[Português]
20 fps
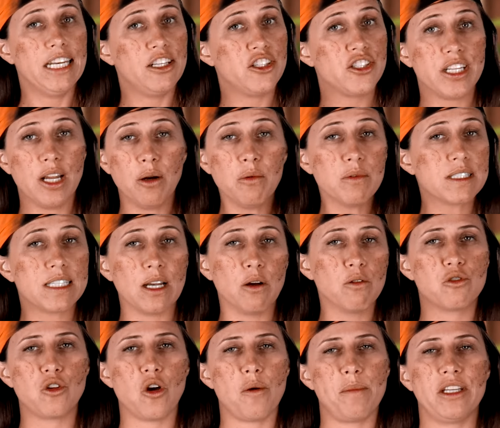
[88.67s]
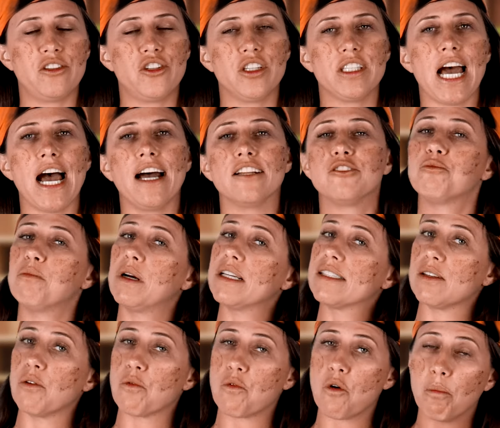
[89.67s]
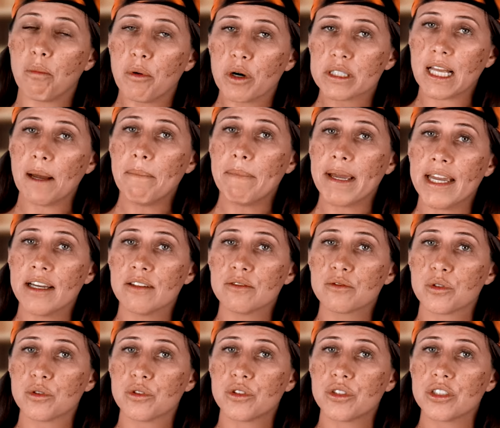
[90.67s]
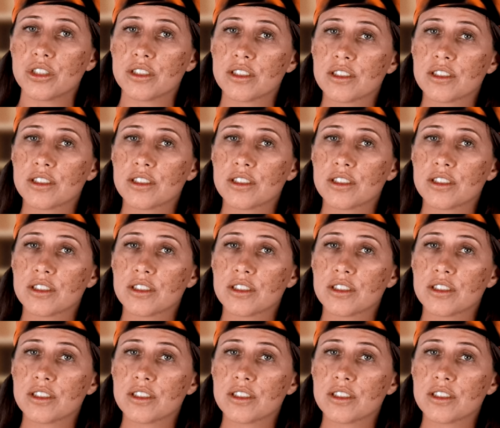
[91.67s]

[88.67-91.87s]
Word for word: Eles não são somente dados, mas são comportamentos,